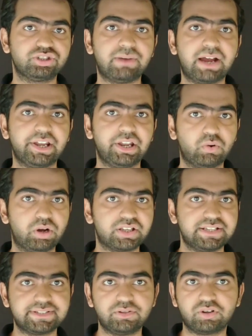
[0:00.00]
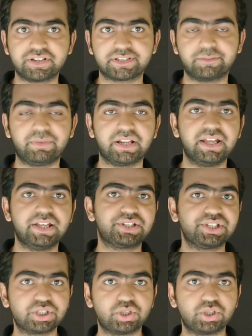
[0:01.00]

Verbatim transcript: जवान है वो किस लोकेशन पर है किस